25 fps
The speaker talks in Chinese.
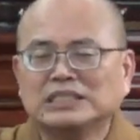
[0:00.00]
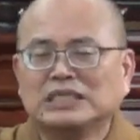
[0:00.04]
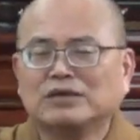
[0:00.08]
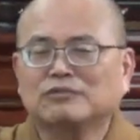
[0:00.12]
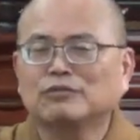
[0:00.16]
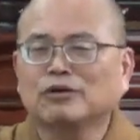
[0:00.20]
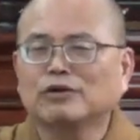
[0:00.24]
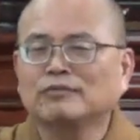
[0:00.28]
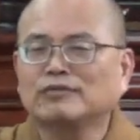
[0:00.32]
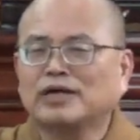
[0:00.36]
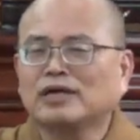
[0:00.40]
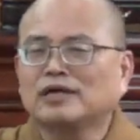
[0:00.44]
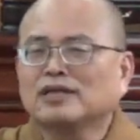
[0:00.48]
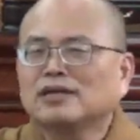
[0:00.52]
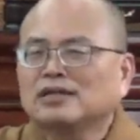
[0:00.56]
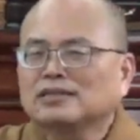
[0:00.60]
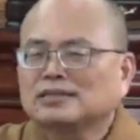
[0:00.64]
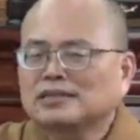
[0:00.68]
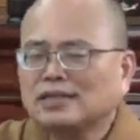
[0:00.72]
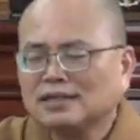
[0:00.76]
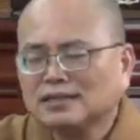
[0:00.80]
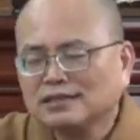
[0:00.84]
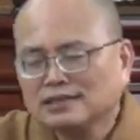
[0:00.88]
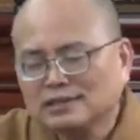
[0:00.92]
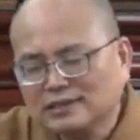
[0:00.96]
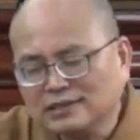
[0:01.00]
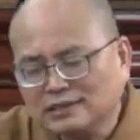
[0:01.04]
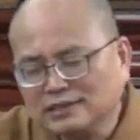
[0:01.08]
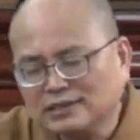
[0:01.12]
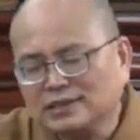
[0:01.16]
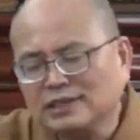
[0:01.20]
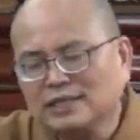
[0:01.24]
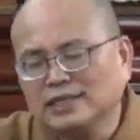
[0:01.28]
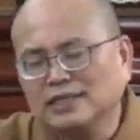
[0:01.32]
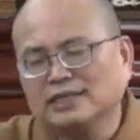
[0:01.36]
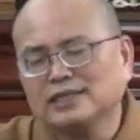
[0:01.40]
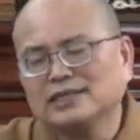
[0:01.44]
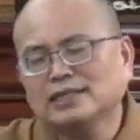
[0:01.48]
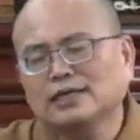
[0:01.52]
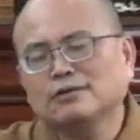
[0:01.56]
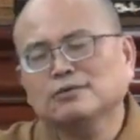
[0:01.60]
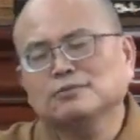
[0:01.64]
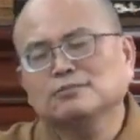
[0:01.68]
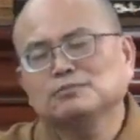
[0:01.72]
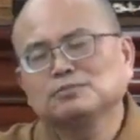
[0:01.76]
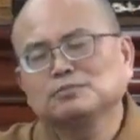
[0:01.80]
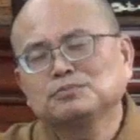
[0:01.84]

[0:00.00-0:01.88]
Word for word: 仰佛法，他也要，